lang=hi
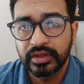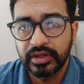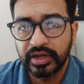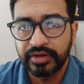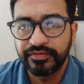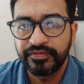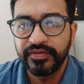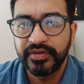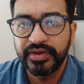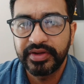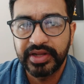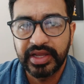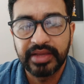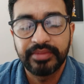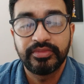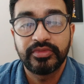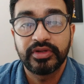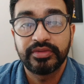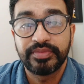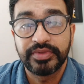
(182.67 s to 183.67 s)
काफी
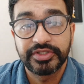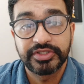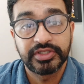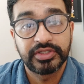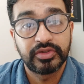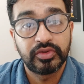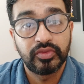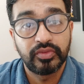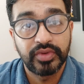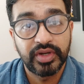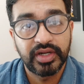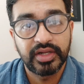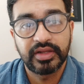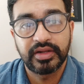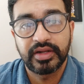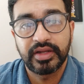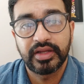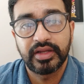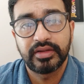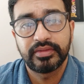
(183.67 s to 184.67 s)
टाइम तक पेशेंट को वेट
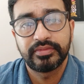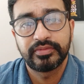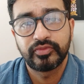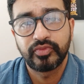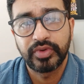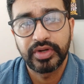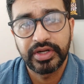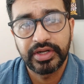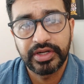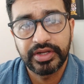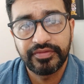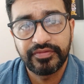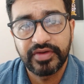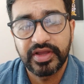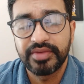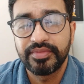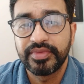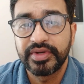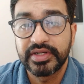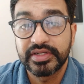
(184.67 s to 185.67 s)
कराया
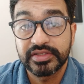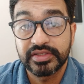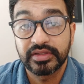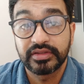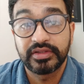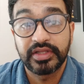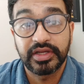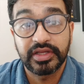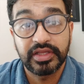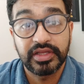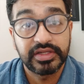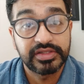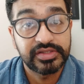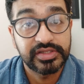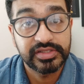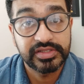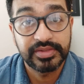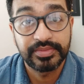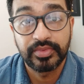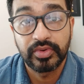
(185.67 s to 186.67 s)
25 मिनट तक ताकि
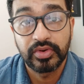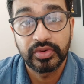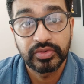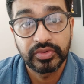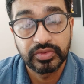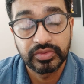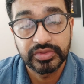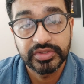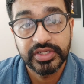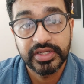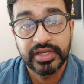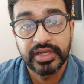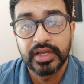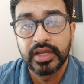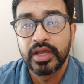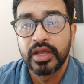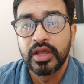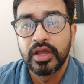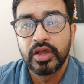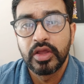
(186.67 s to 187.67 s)
अच्छे से ब्लॉक हो जाए
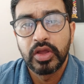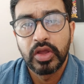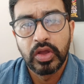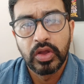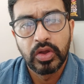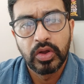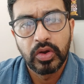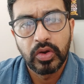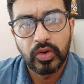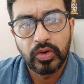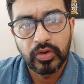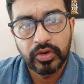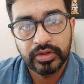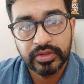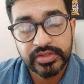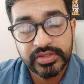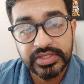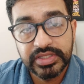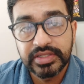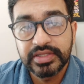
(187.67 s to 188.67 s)

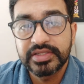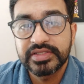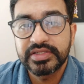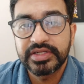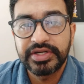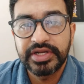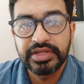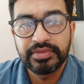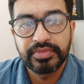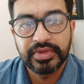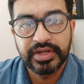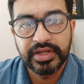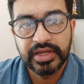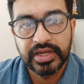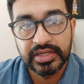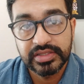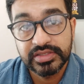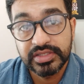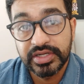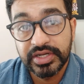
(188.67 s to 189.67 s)
और सिंगल सिटिंग मैंने
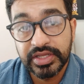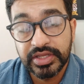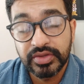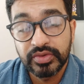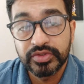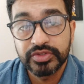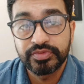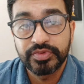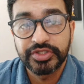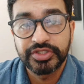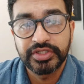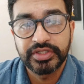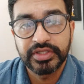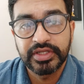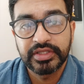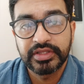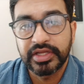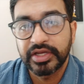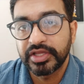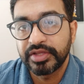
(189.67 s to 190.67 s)
आरसीटी की उस पेशेंट
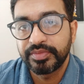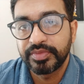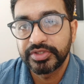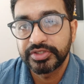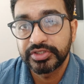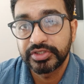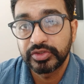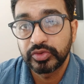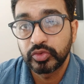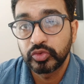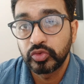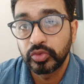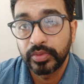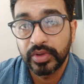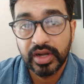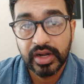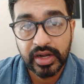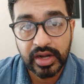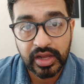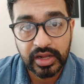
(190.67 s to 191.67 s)
की ताकि पेशेंट को
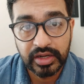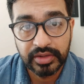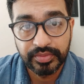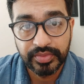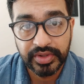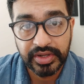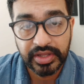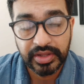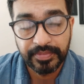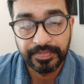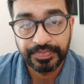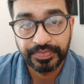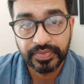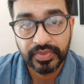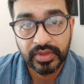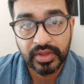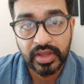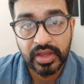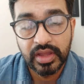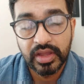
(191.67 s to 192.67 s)
दोबारा ना आना पड़े
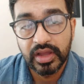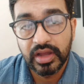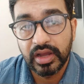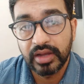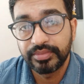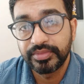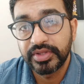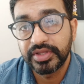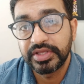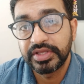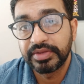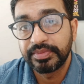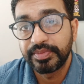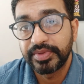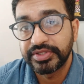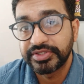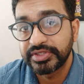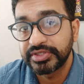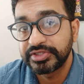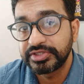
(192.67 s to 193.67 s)
अब देखिए
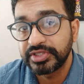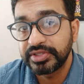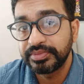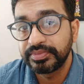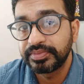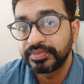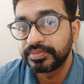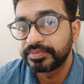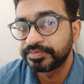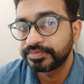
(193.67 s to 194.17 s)
पेशेंट जब